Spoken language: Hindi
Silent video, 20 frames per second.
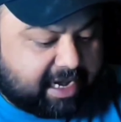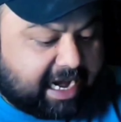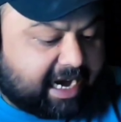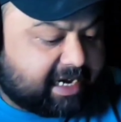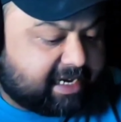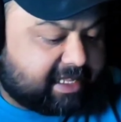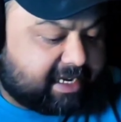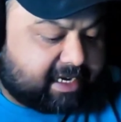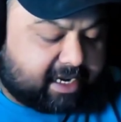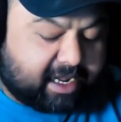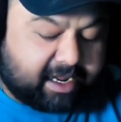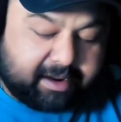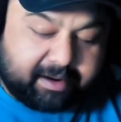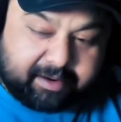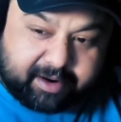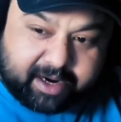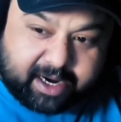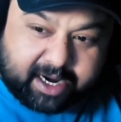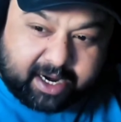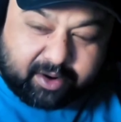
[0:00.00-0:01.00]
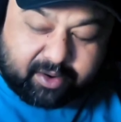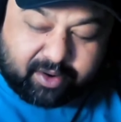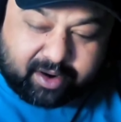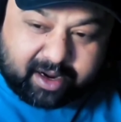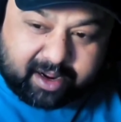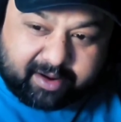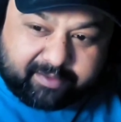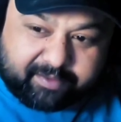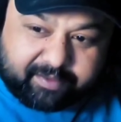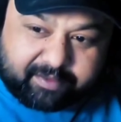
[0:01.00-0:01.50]
that I I don't
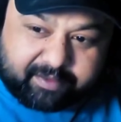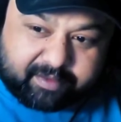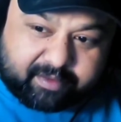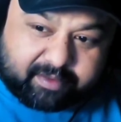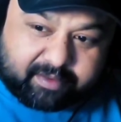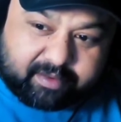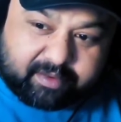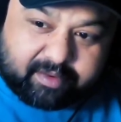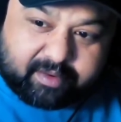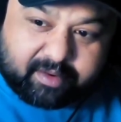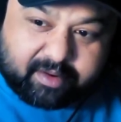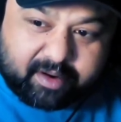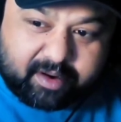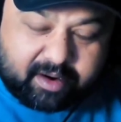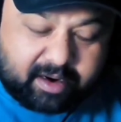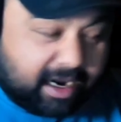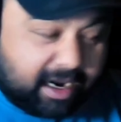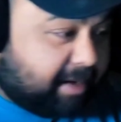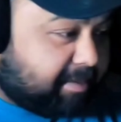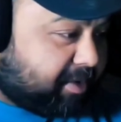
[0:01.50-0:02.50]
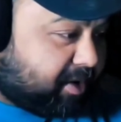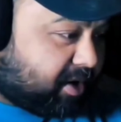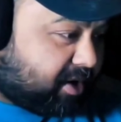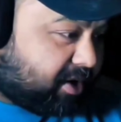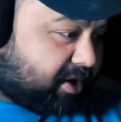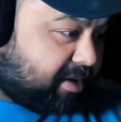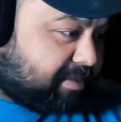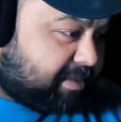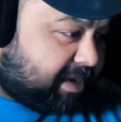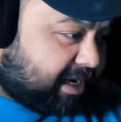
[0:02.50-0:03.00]
have I'm not your
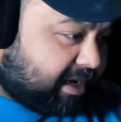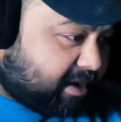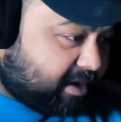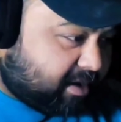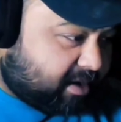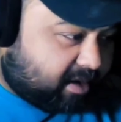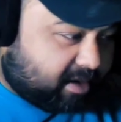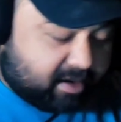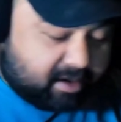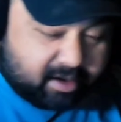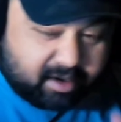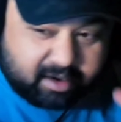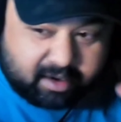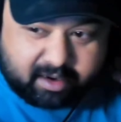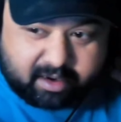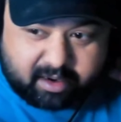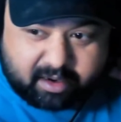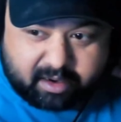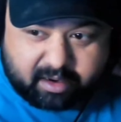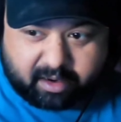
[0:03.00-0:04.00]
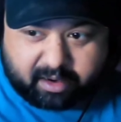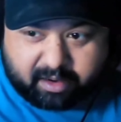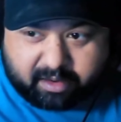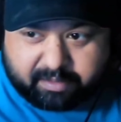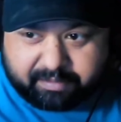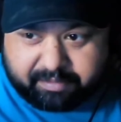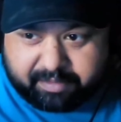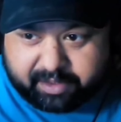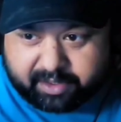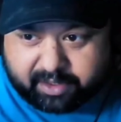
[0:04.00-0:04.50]
mentor
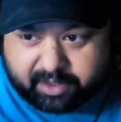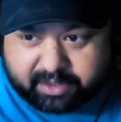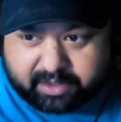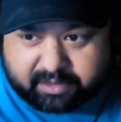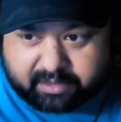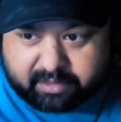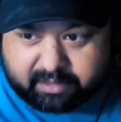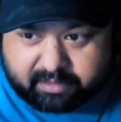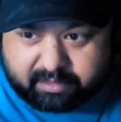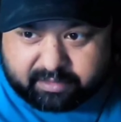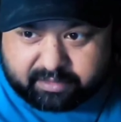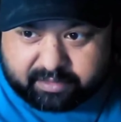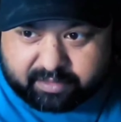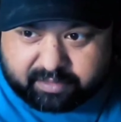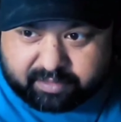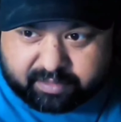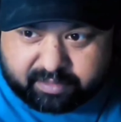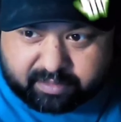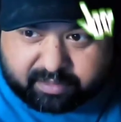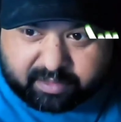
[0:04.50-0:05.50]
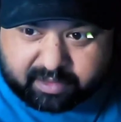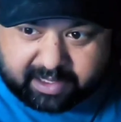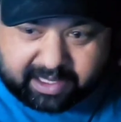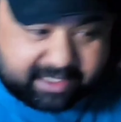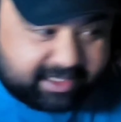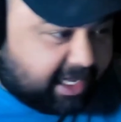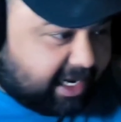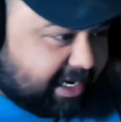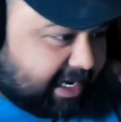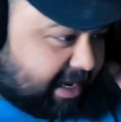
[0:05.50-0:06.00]
because लगता
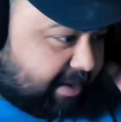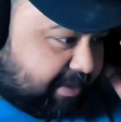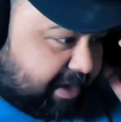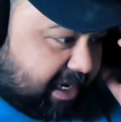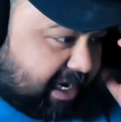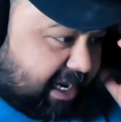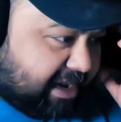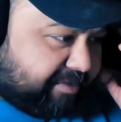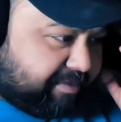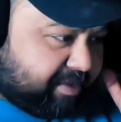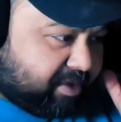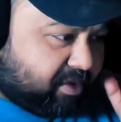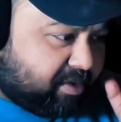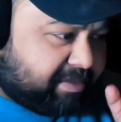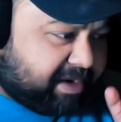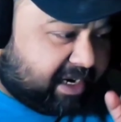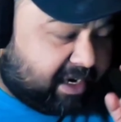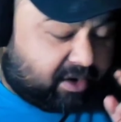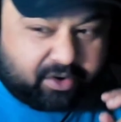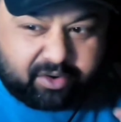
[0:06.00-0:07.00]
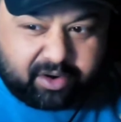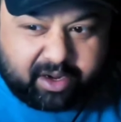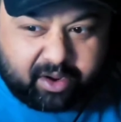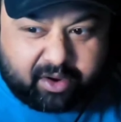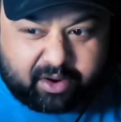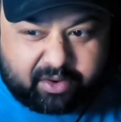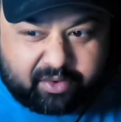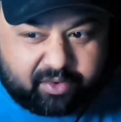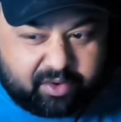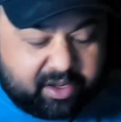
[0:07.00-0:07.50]
नहीं आपकी लाइफ में कोई मेंटोर होंगे
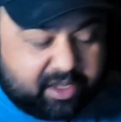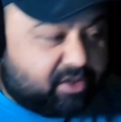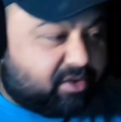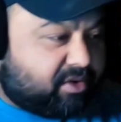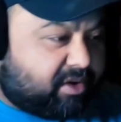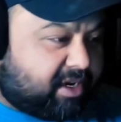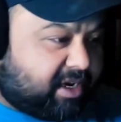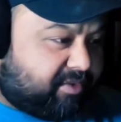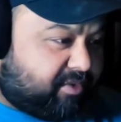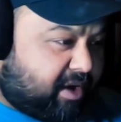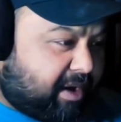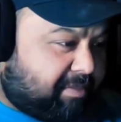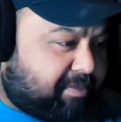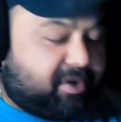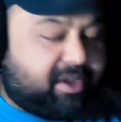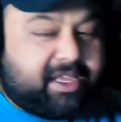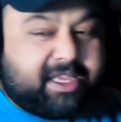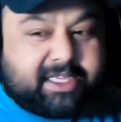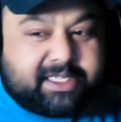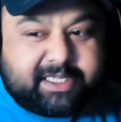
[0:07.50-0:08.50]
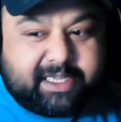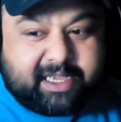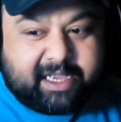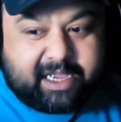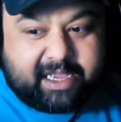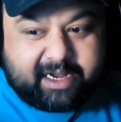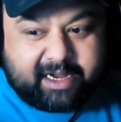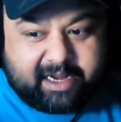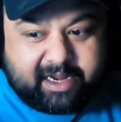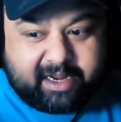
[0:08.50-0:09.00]
और होंगे तो अगर वो आपको ये
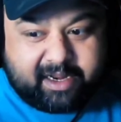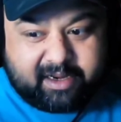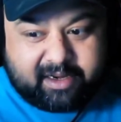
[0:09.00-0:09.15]
सिखा रहे हैं